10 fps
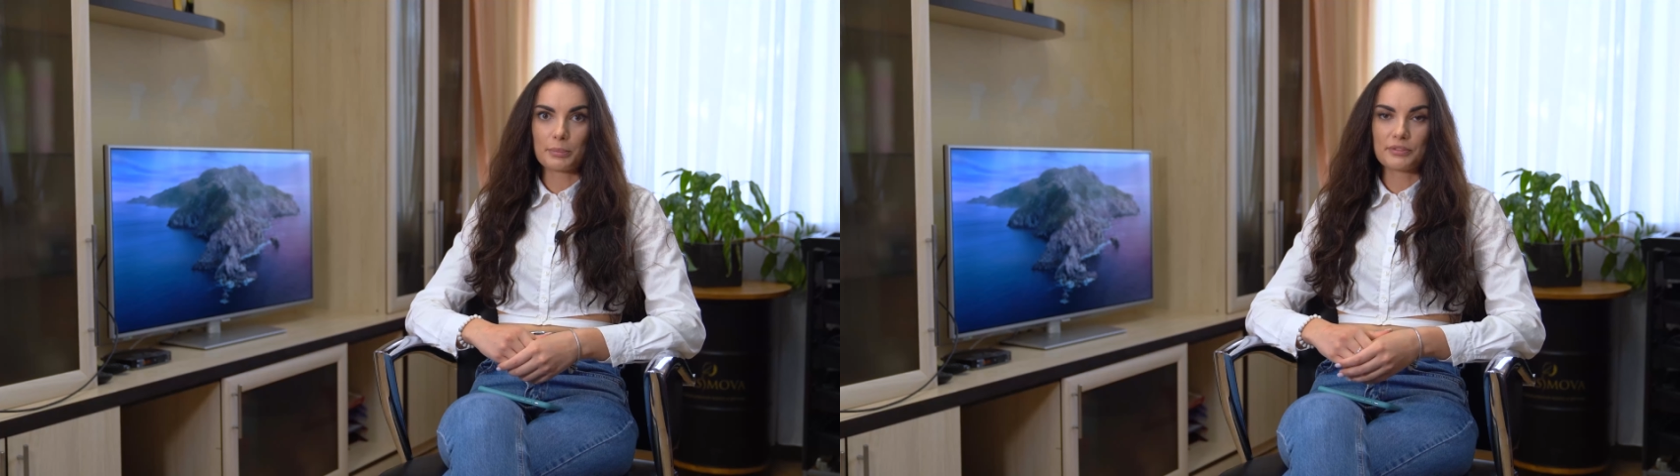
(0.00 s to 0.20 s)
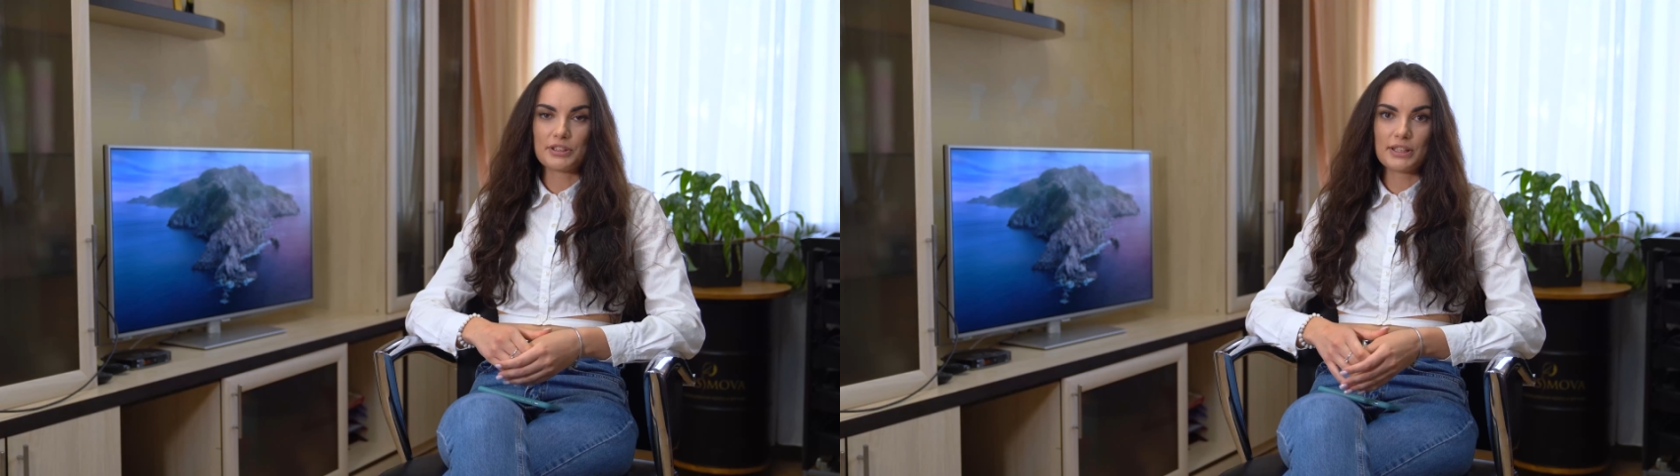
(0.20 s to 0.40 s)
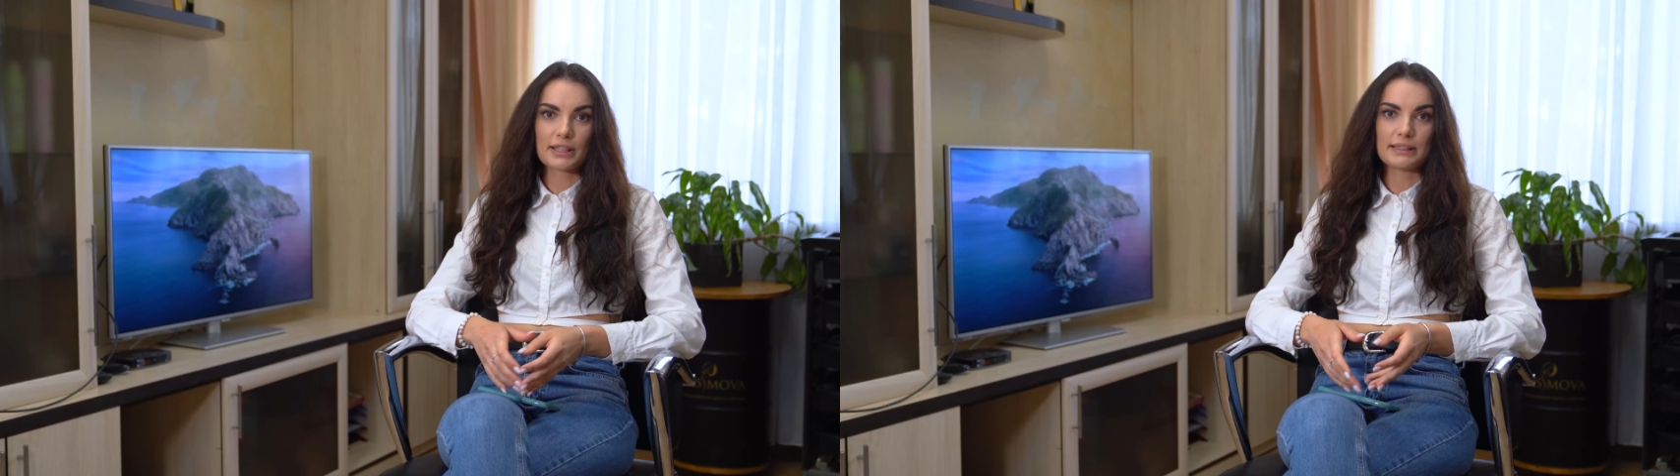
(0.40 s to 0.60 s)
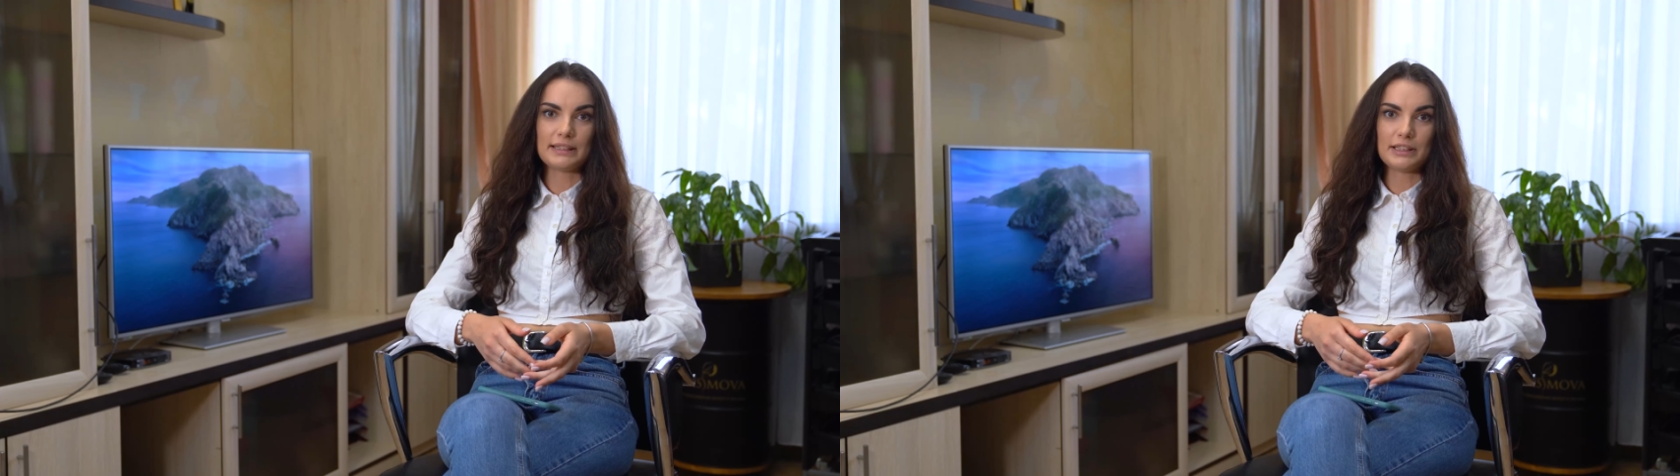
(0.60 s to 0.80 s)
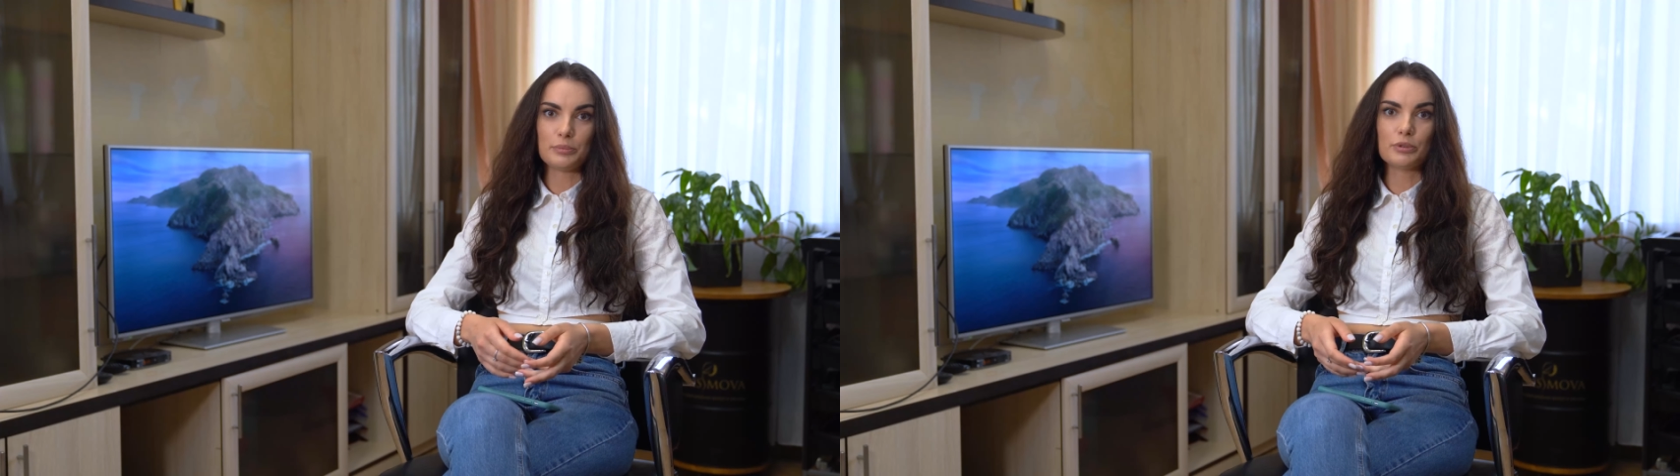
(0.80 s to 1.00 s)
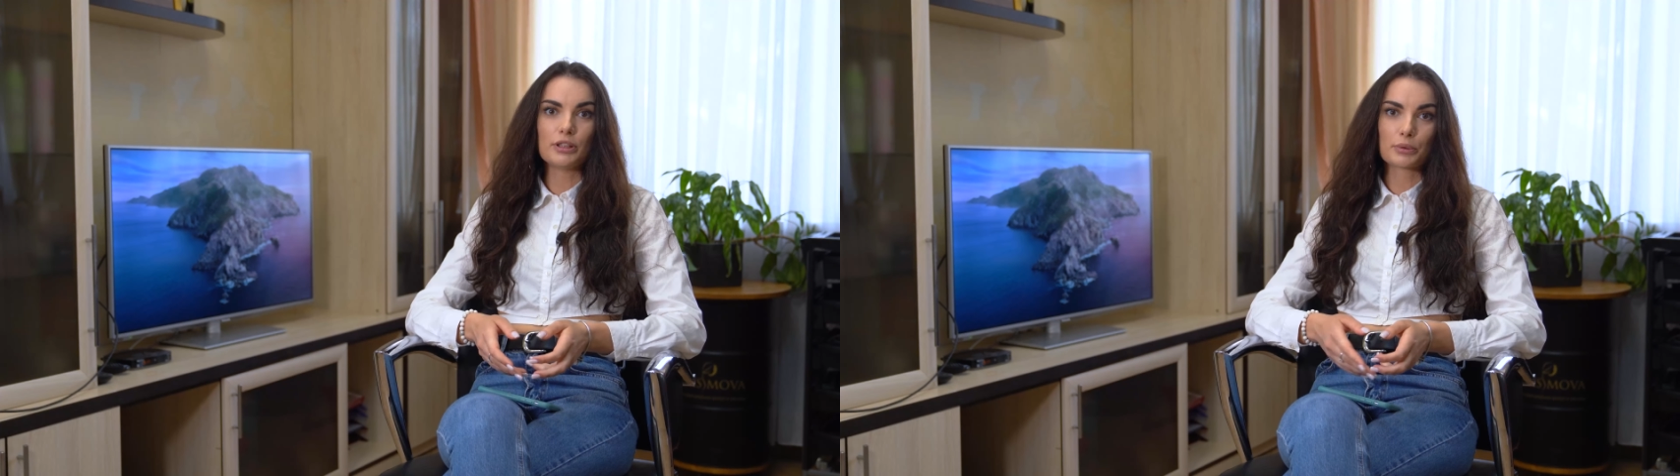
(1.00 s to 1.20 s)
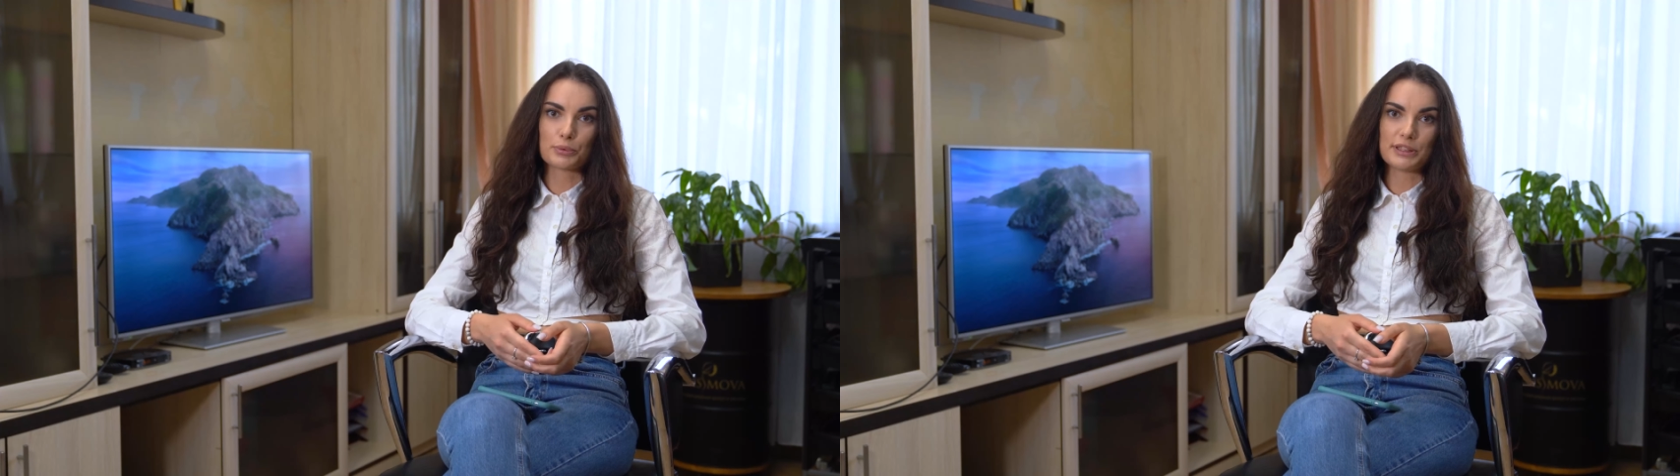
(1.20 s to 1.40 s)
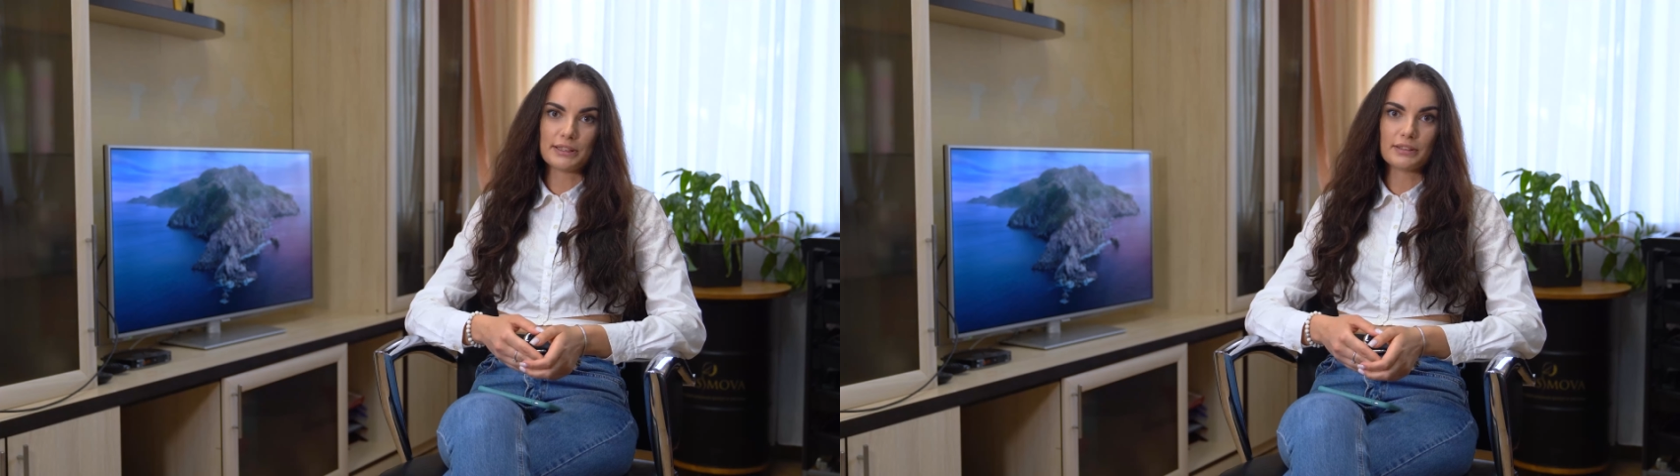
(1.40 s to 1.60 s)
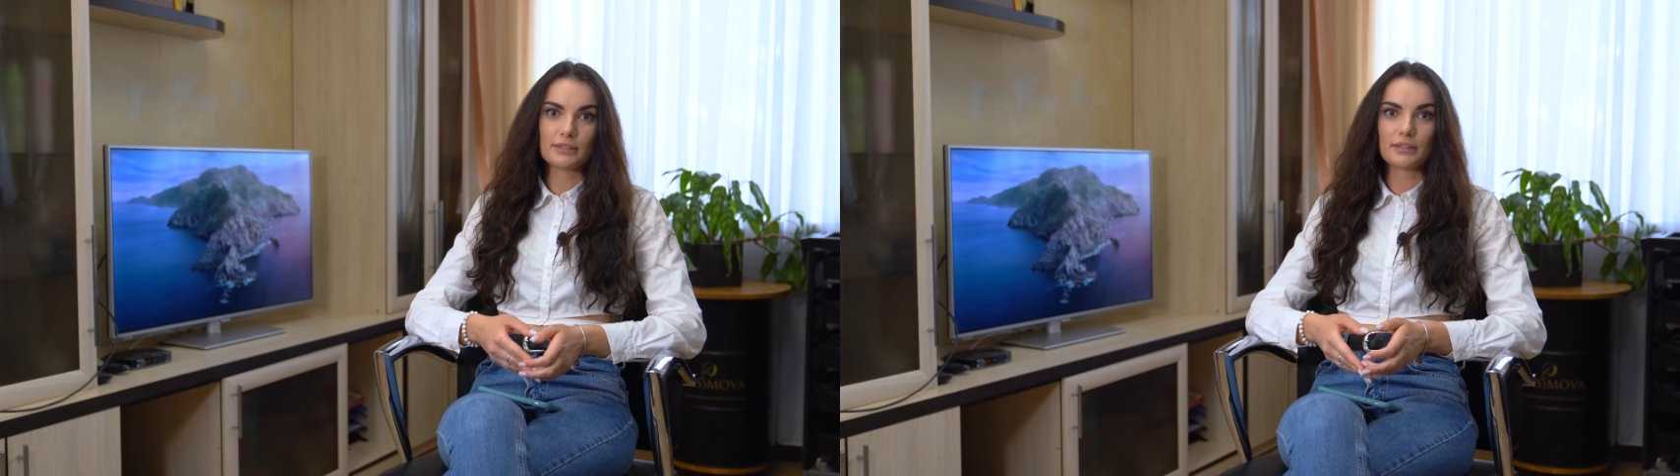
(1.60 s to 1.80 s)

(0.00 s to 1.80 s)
по всей России, и Беларуси.